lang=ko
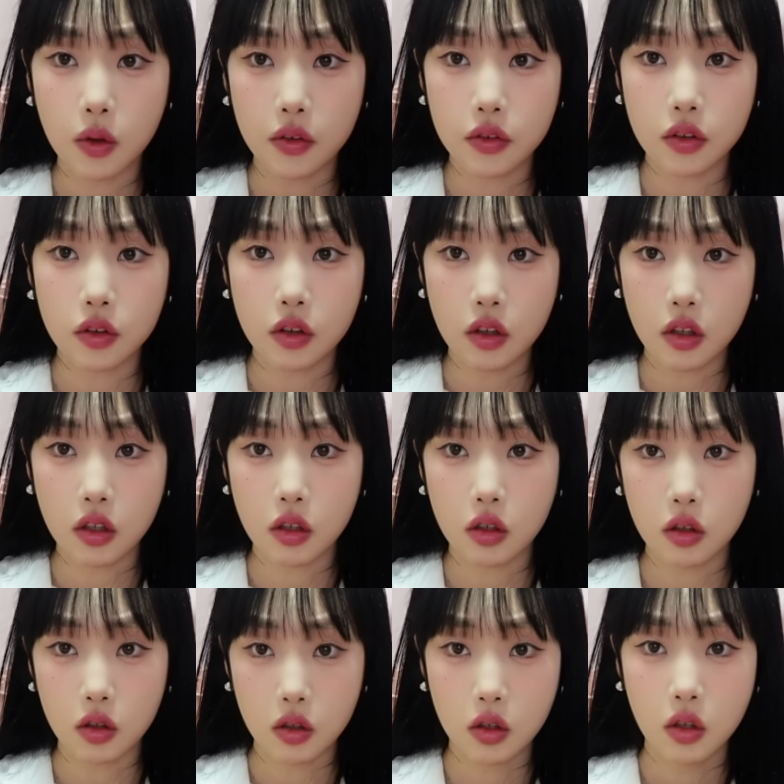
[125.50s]
왔는데
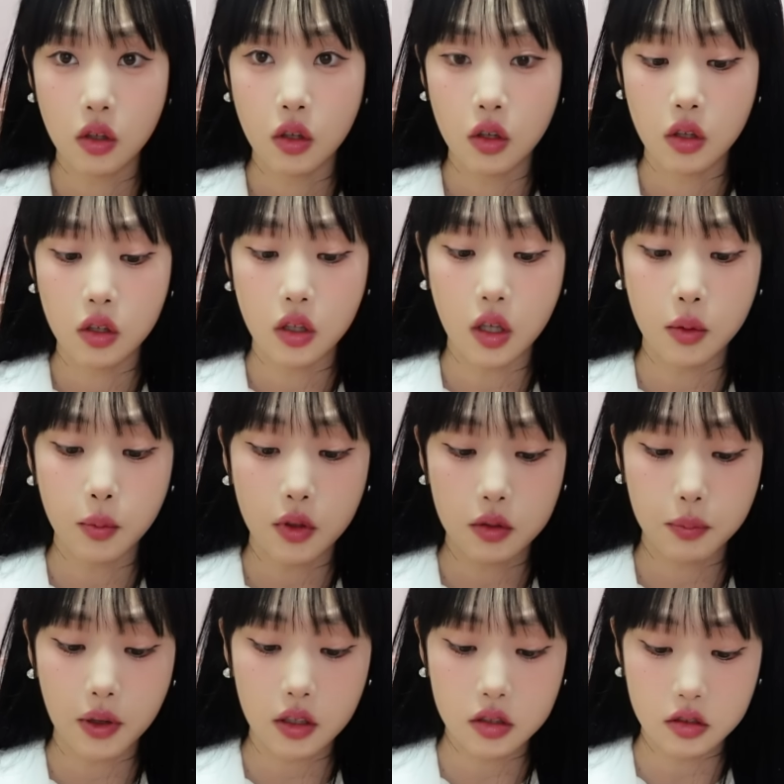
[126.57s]
얘만
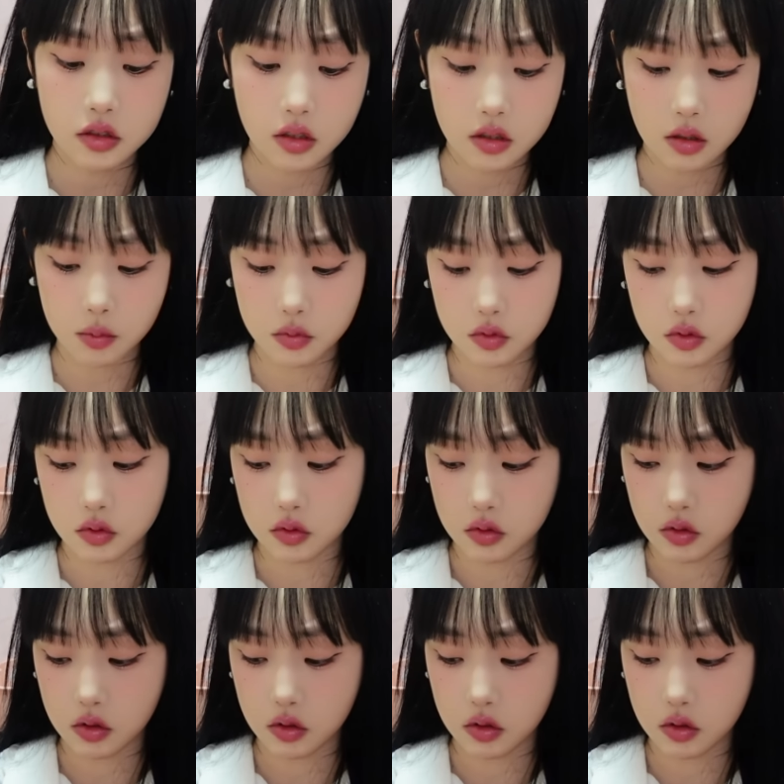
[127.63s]
박스에 담는